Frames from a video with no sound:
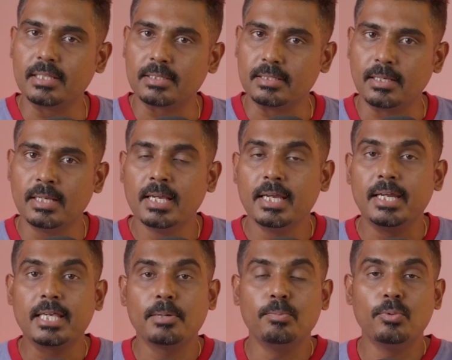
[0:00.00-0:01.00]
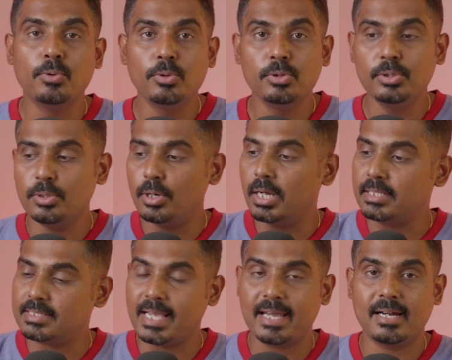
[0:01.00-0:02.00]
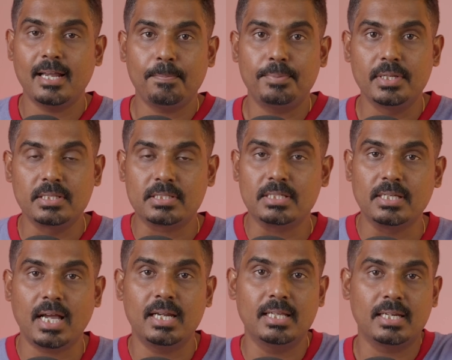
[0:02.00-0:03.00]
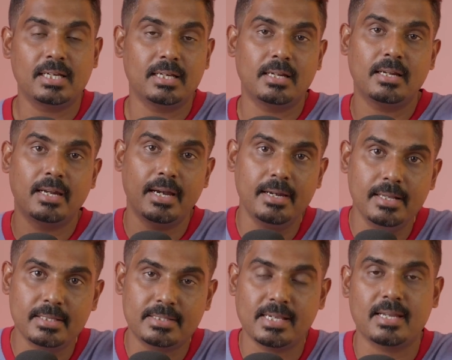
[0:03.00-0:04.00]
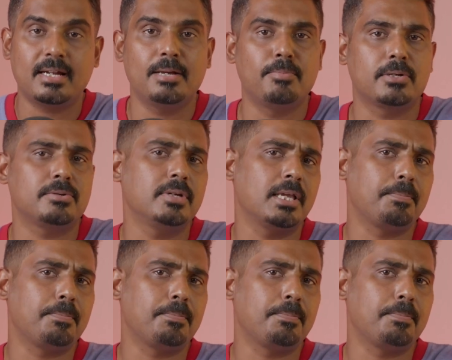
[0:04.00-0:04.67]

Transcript: எடுத்து நீங்கள் மூணு சேனலாக பிரித்து அதில் இருக்கிற ரெட்டு சேனலை மட்டும்